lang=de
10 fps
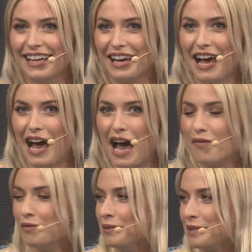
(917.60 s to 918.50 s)
äh,
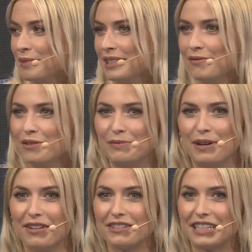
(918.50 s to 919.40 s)
Haarwuchsmittel, wo ich mir
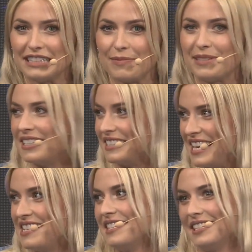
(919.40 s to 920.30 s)
auch so gedacht habe, es ist ja
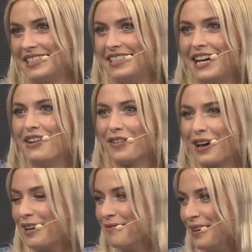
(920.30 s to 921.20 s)
sehr nett, dass ich die
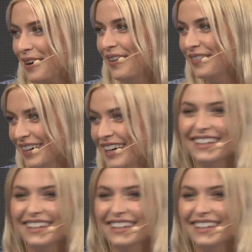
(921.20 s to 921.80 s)
Anfrage bekomme.